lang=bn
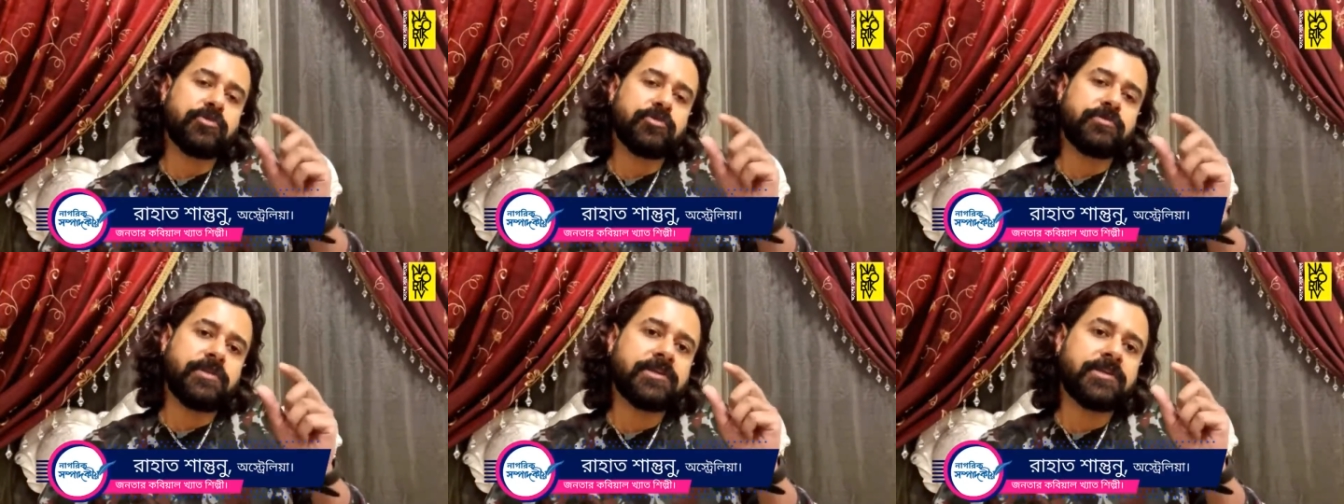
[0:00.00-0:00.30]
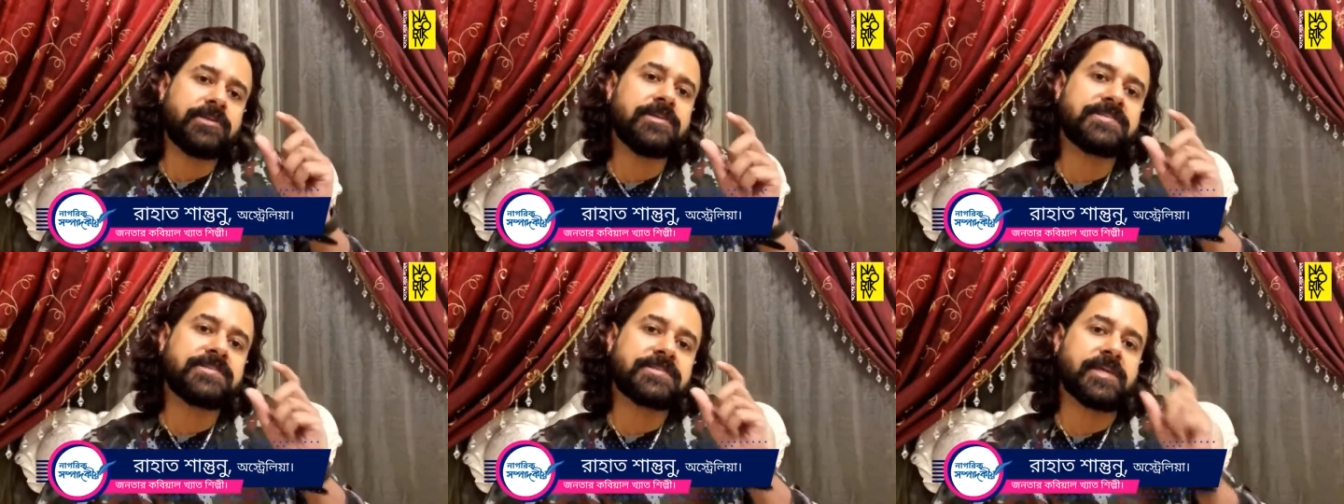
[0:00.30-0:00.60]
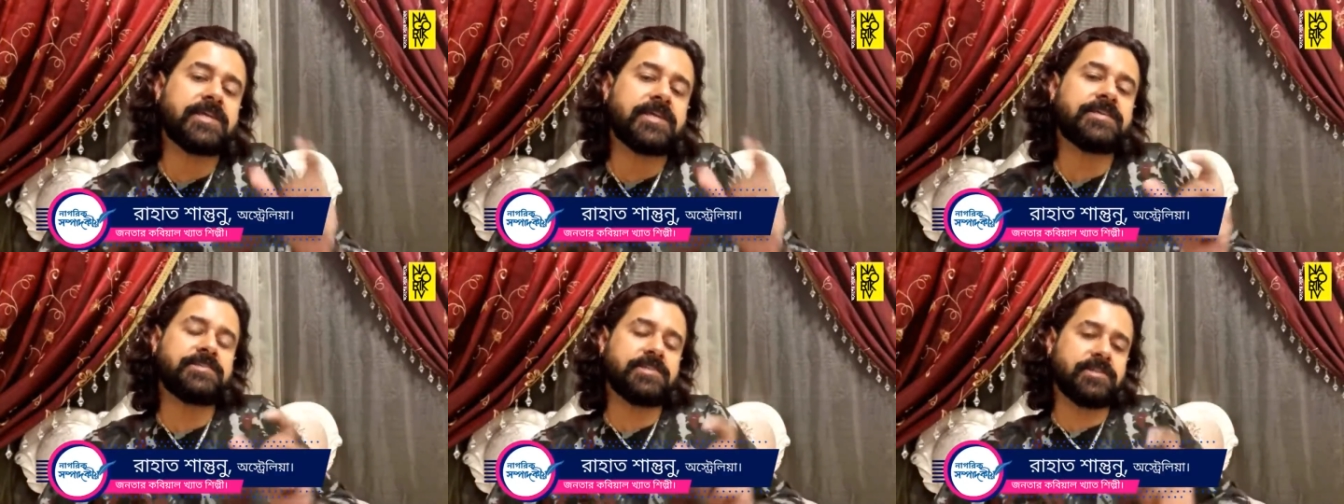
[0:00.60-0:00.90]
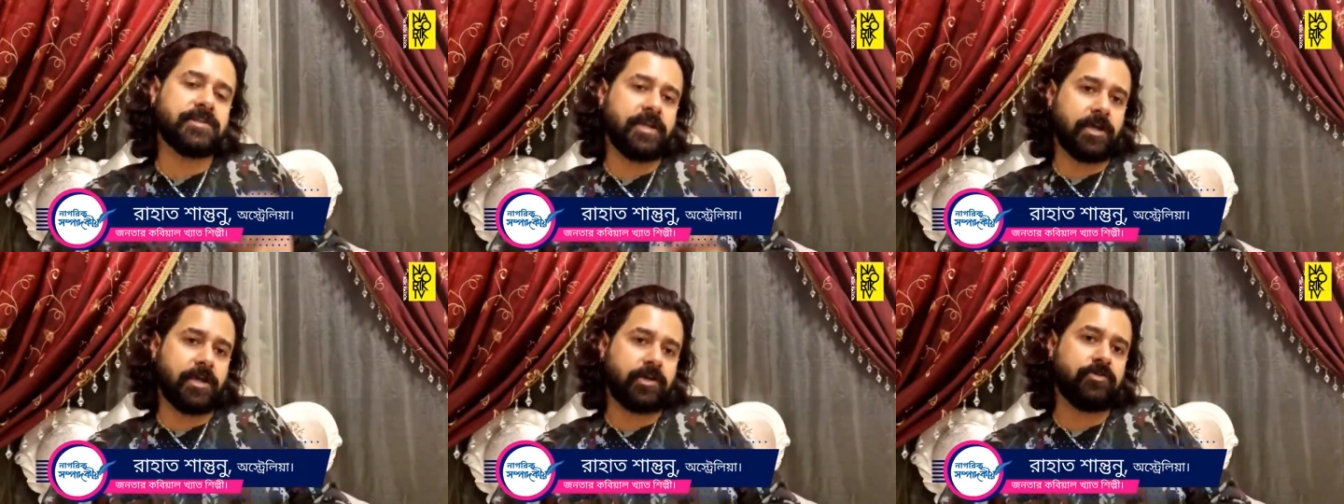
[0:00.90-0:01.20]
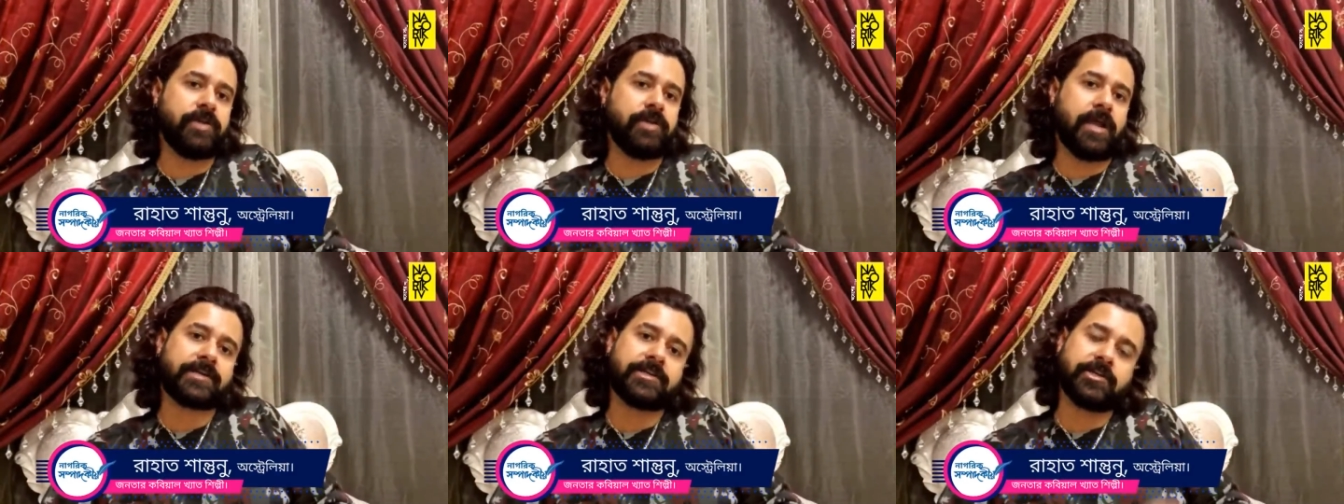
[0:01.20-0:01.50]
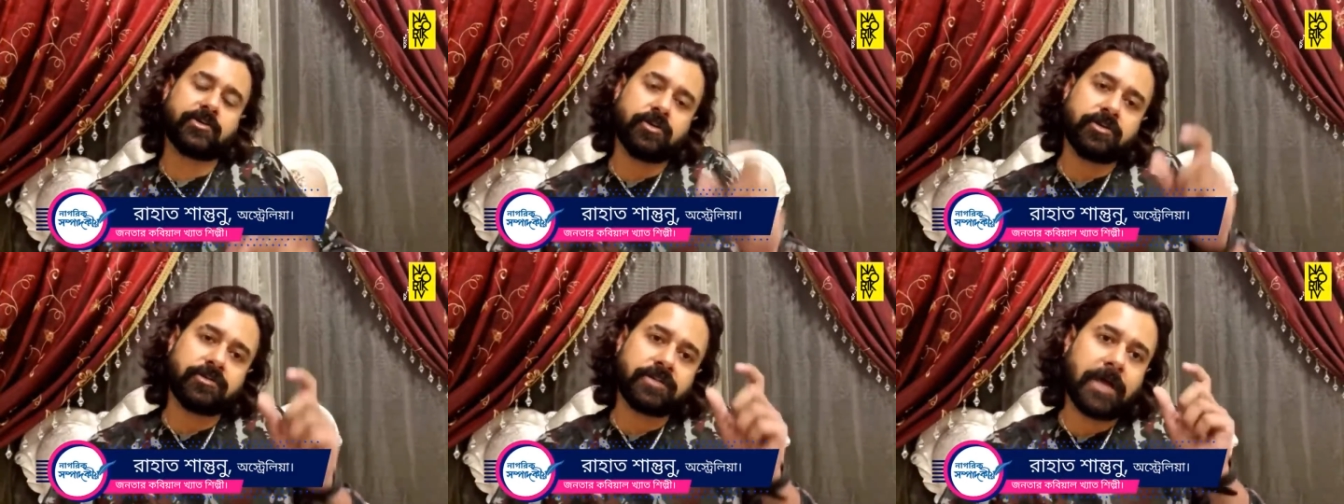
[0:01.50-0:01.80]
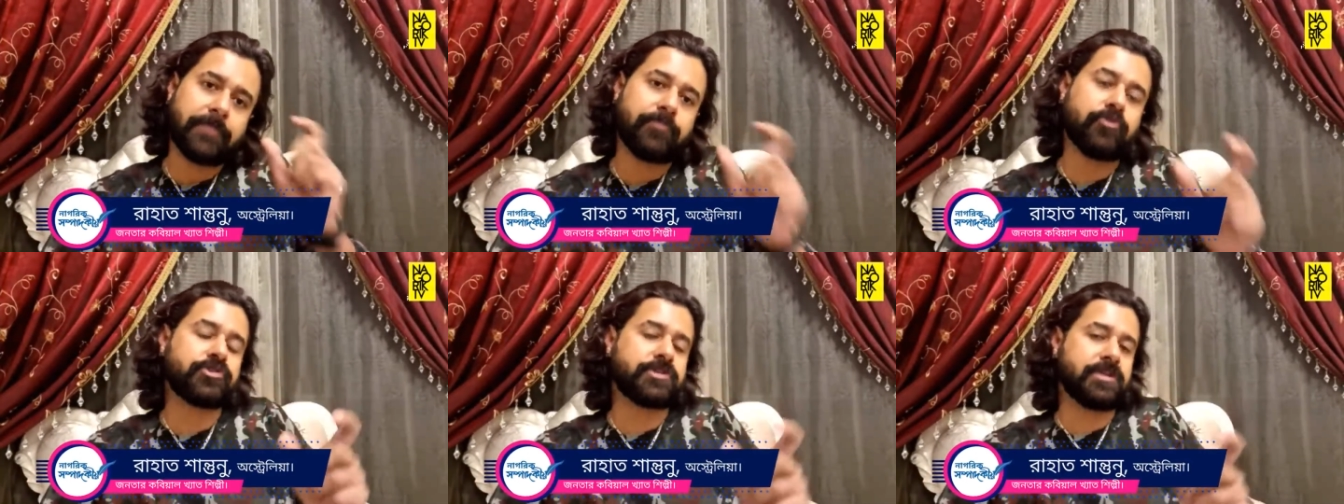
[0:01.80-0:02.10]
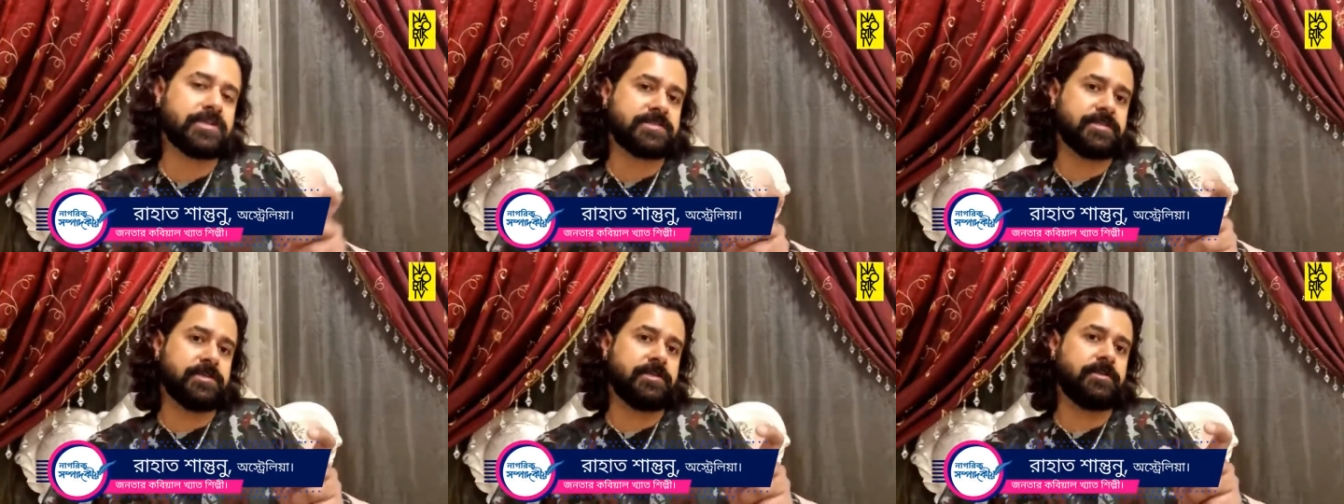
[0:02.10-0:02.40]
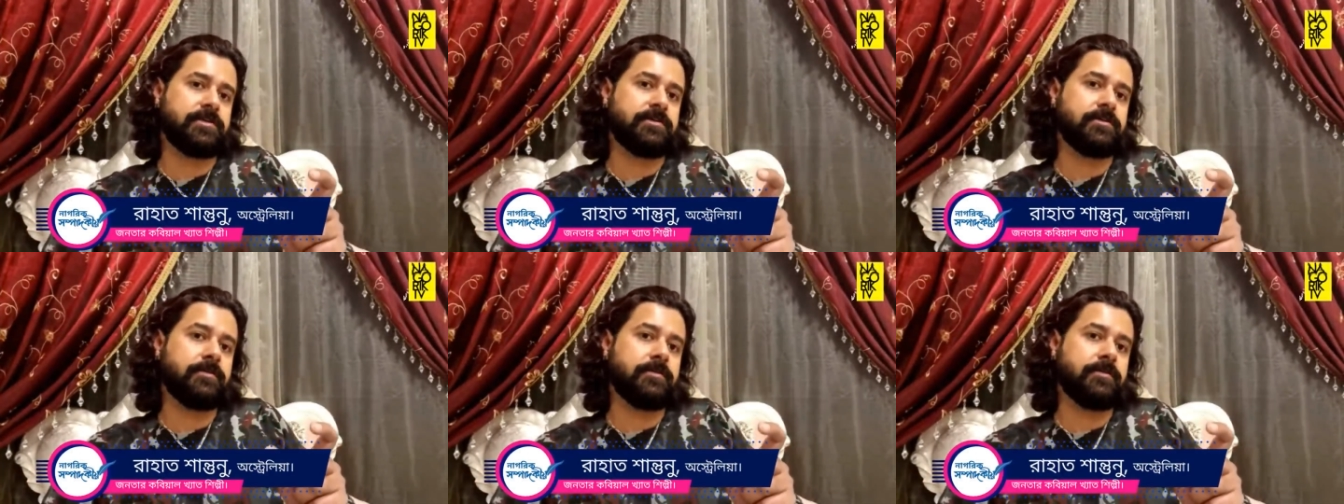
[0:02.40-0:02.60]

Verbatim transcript: প্রত্যেকটা সেক্টরে এখন একটা করে তাপস আছে